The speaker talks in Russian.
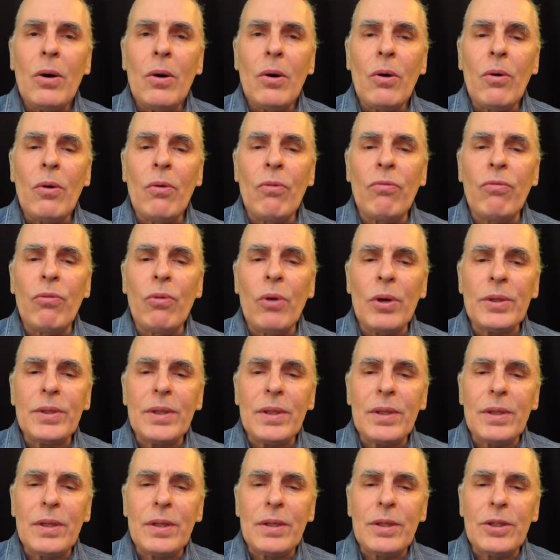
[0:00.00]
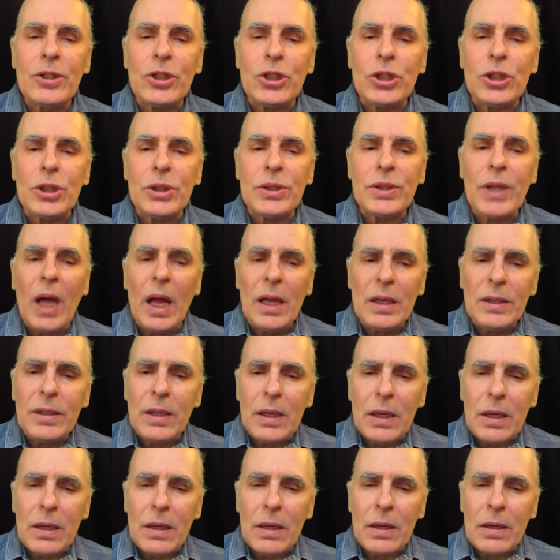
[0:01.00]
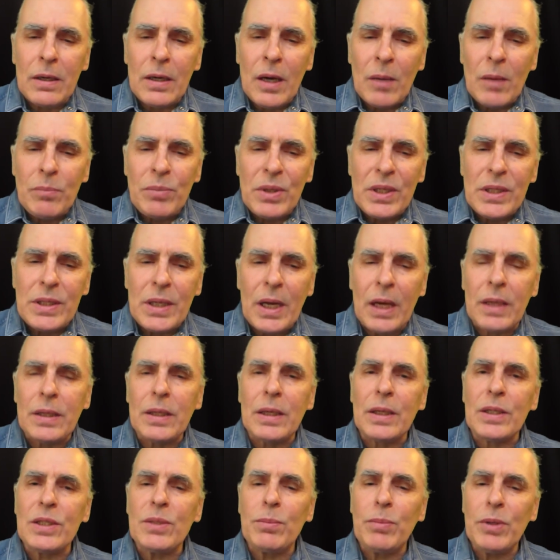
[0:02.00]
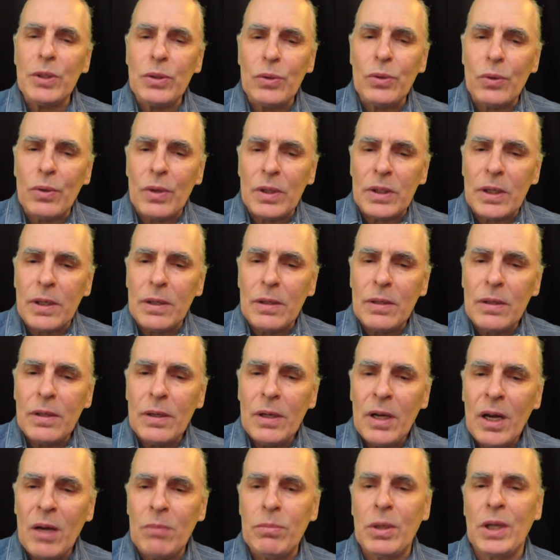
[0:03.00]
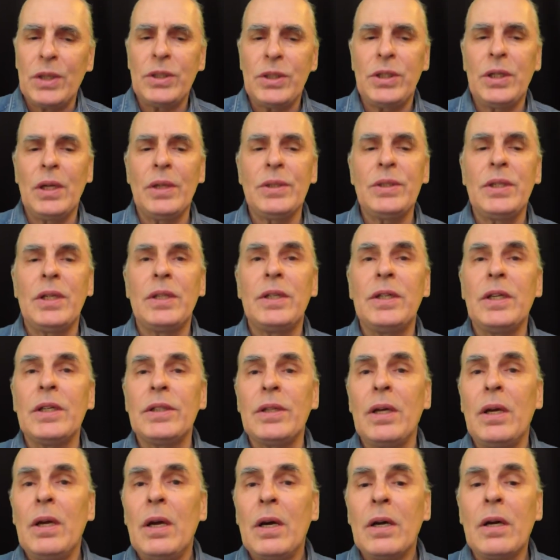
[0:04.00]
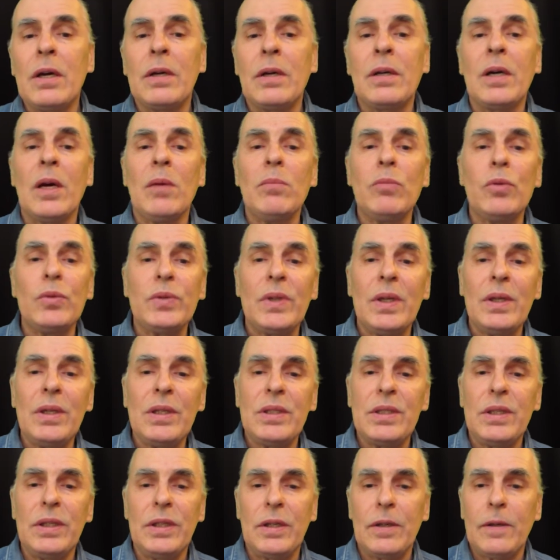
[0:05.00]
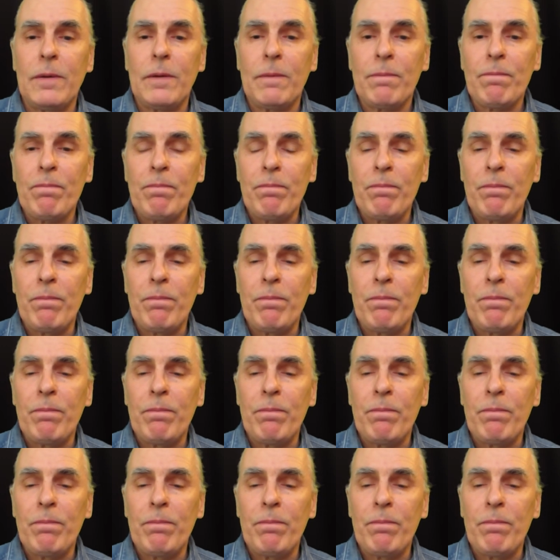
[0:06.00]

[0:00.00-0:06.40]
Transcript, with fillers: «Вот читал ты описание спидолы?» — обращался дед к кому-то из них.